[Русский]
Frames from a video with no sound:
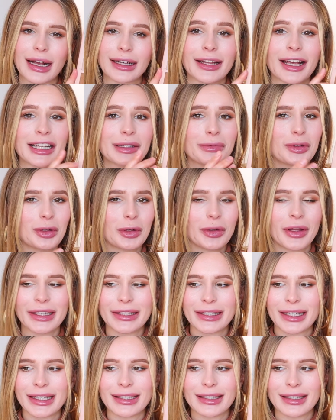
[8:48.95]
Когда я смотрю на
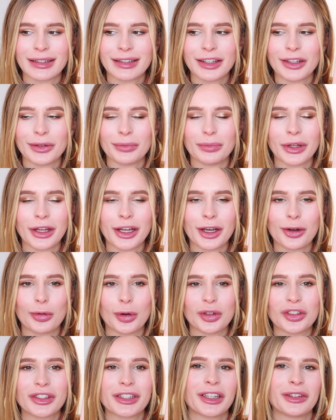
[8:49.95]
эти оттенки, мне
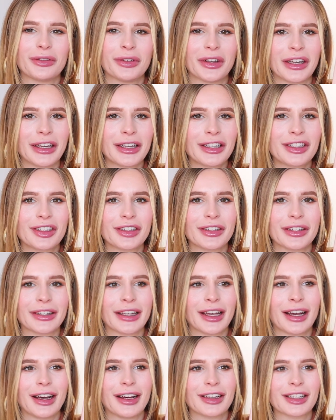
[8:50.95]
хочется творить.
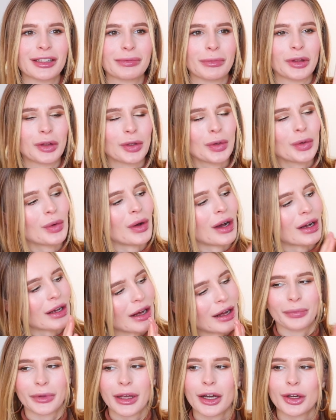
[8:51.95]
Я смотрю,
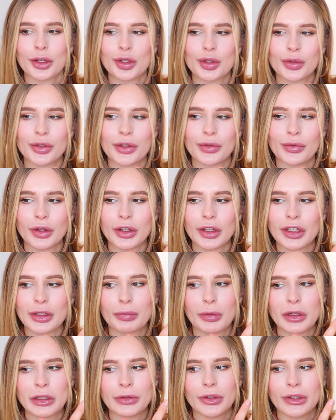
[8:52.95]
ага, я хочу сегодня
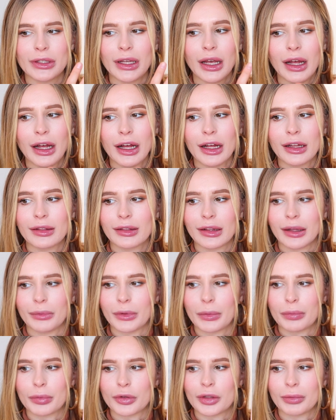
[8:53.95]
использовать там,
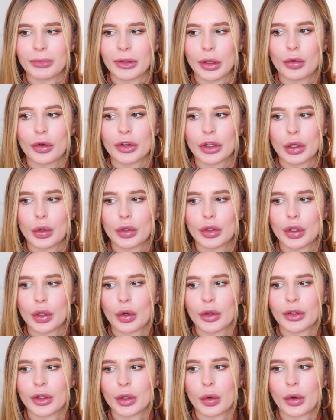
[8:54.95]
допустим, такой, такой,
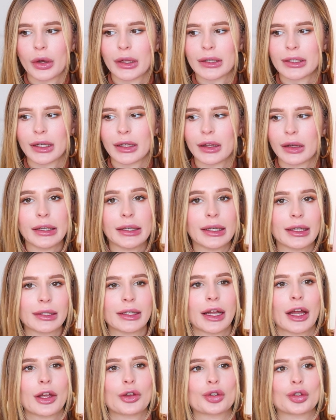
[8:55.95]
такой, такой оттенок. И я
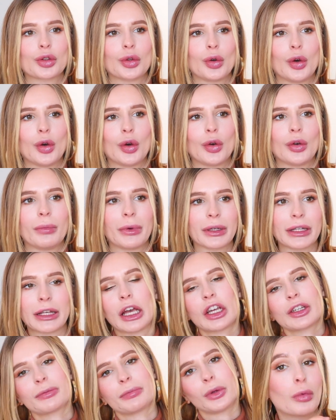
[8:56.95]
знаю, что
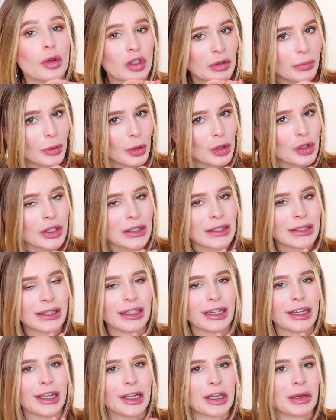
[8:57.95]
макияж может
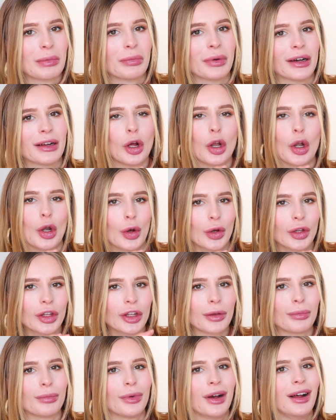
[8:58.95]
получиться либо
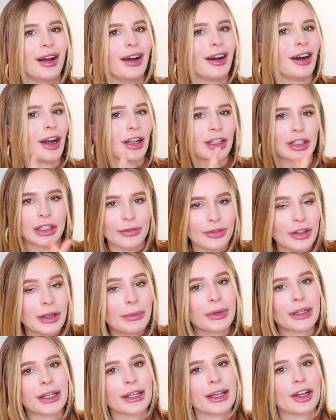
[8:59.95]
легким, а, дневным
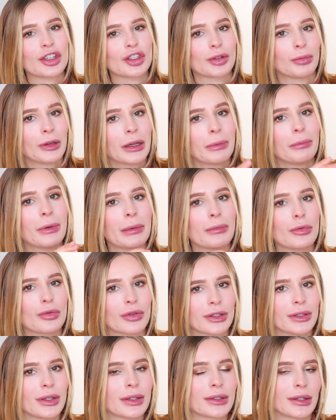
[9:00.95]
макияжем, либо я
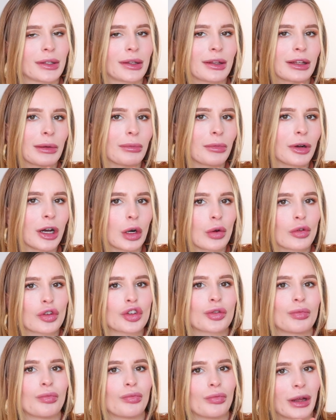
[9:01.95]
могу сделать это таким
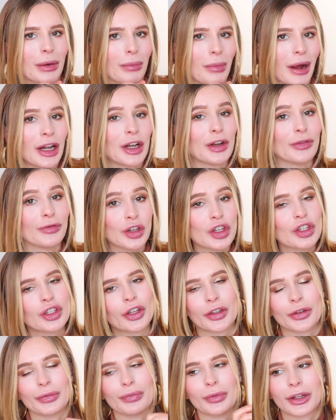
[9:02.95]
хорошим, нормальным
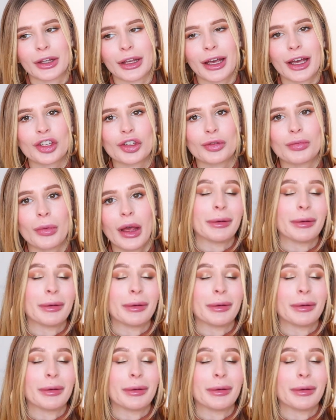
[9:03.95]
вечерним макияжем.